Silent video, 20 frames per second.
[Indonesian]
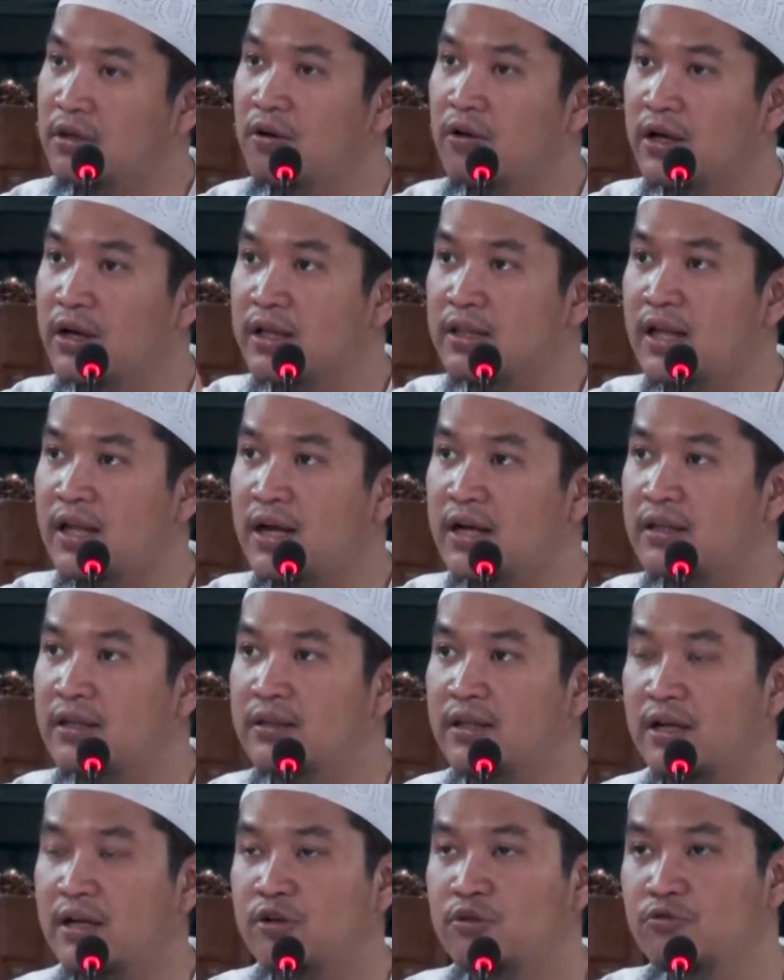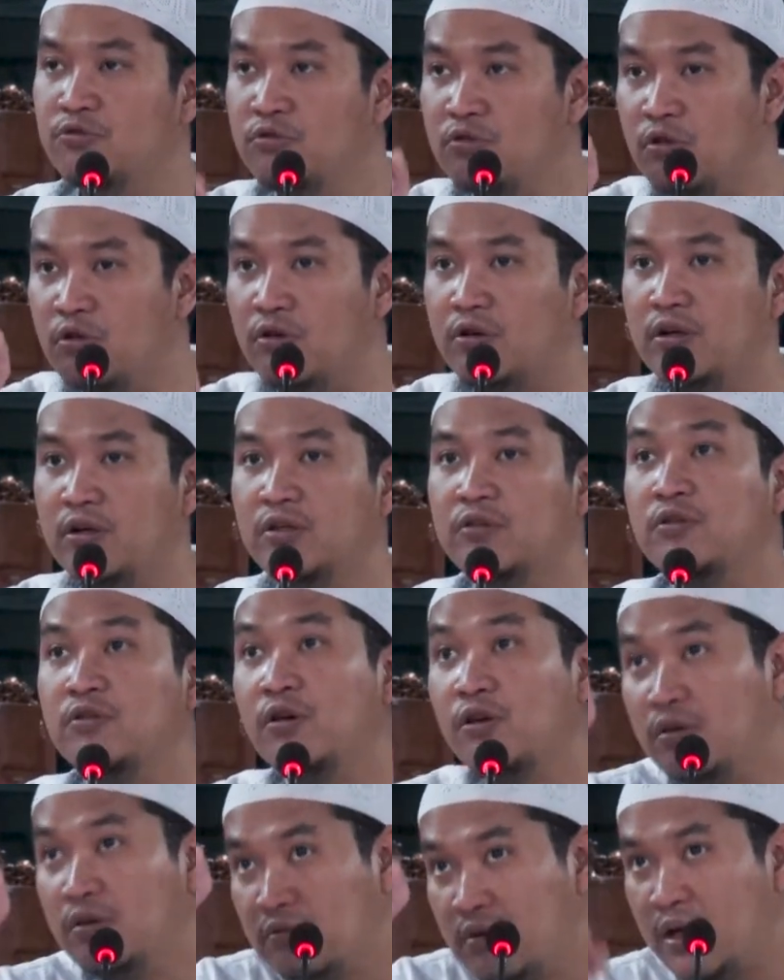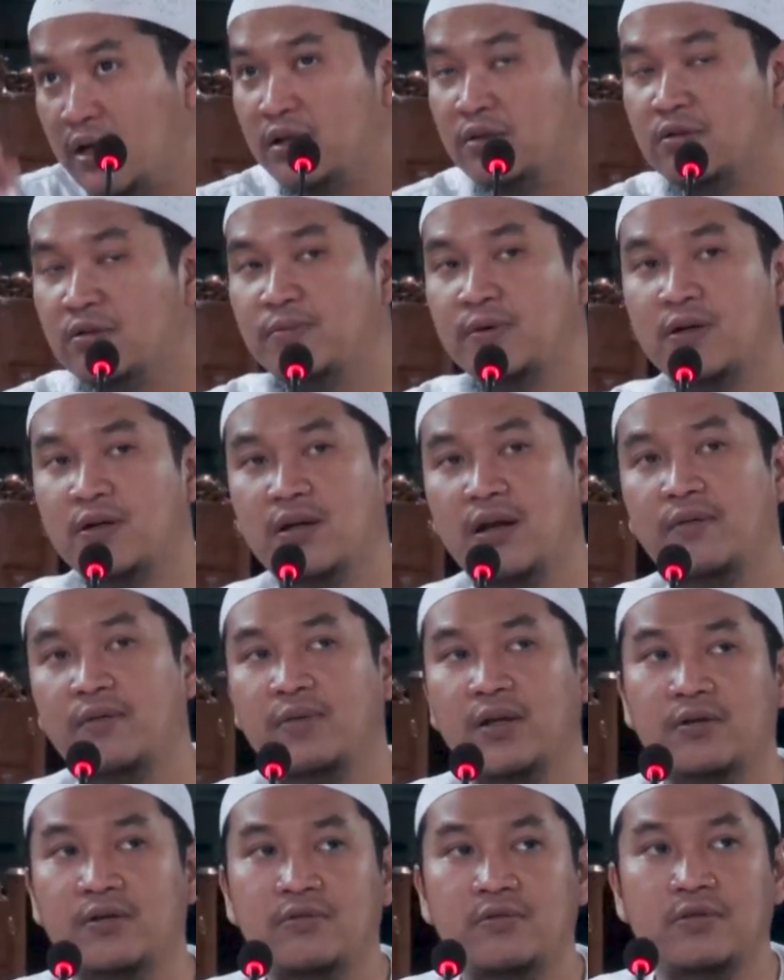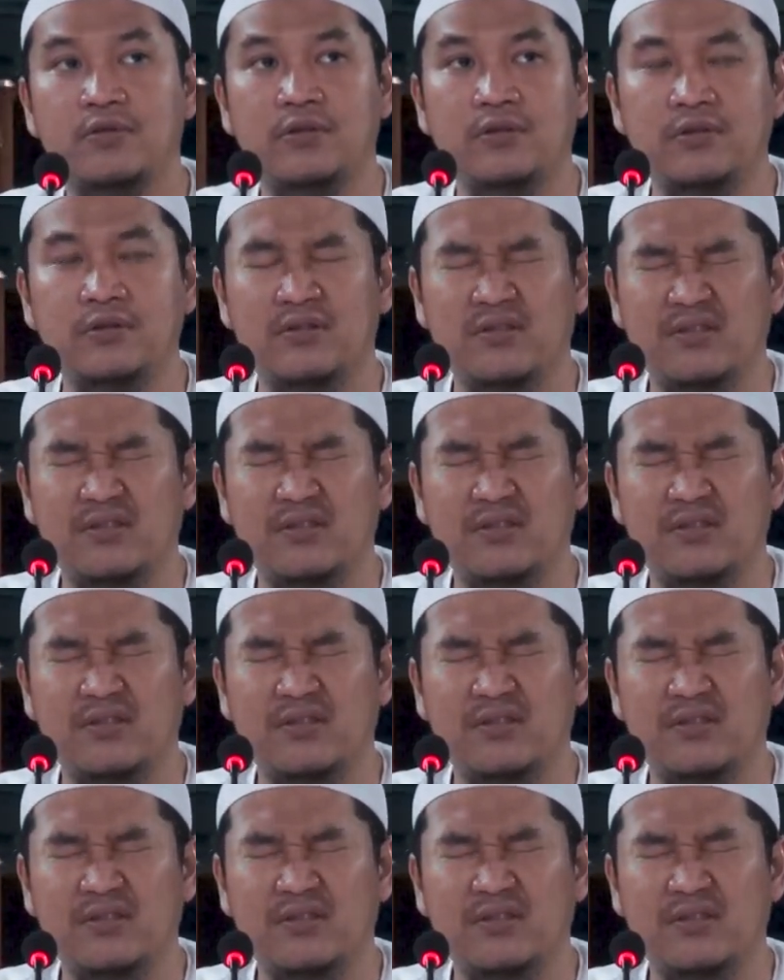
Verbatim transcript: kalau kita ketik dukun itu keluar itu programnya dukun.